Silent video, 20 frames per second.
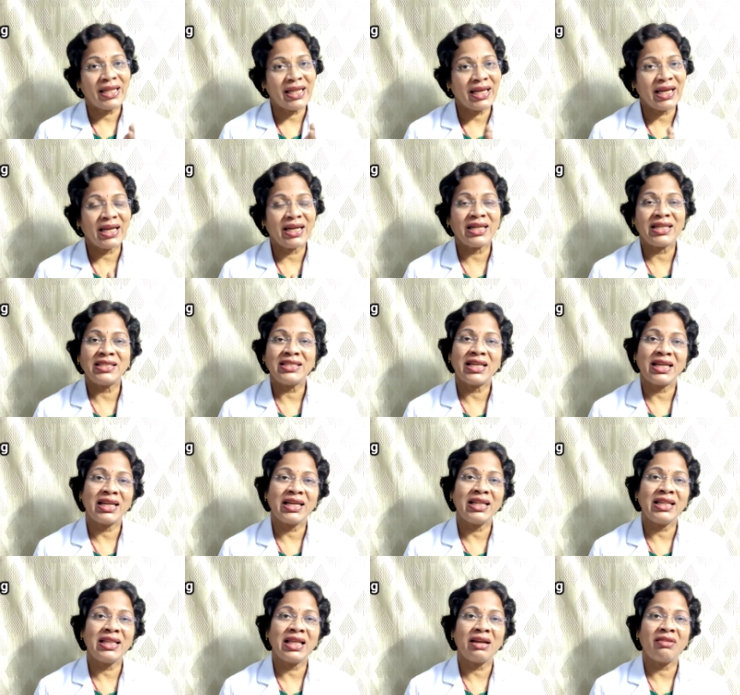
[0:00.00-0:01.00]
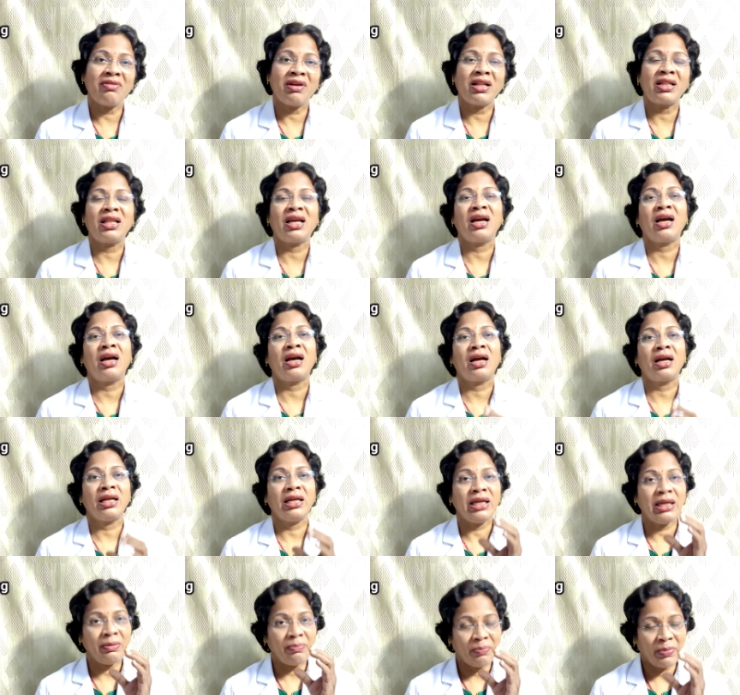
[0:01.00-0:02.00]
పల్దీకరణ జరిగిన తర్వాత
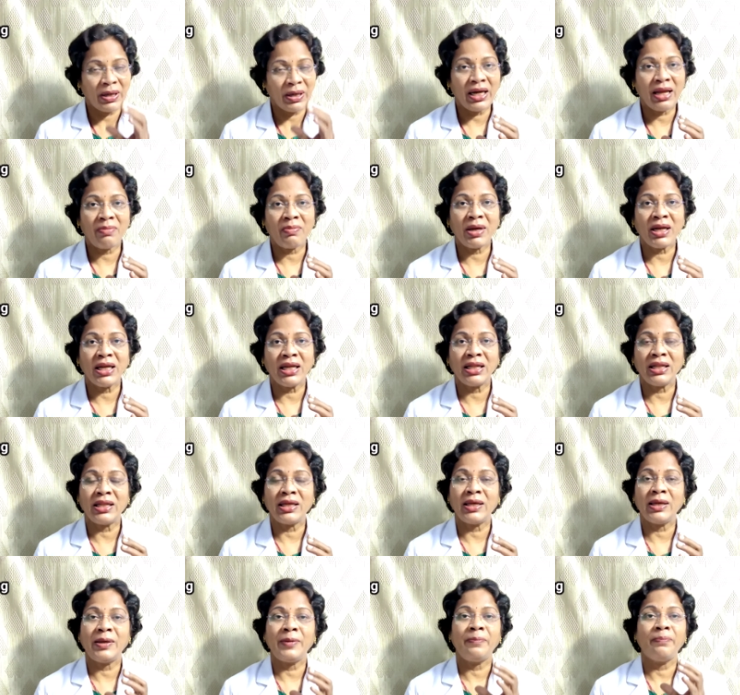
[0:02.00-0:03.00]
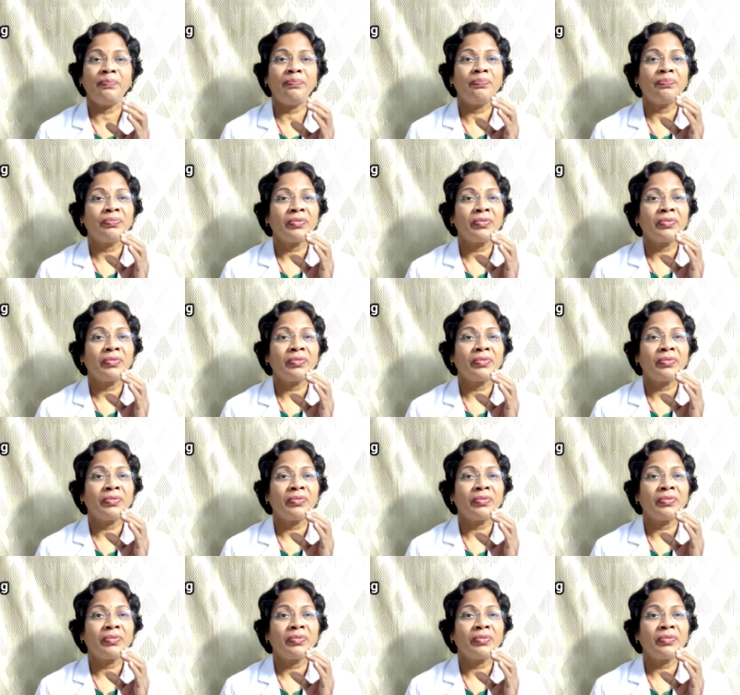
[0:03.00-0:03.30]
ఈ పిండం అనేది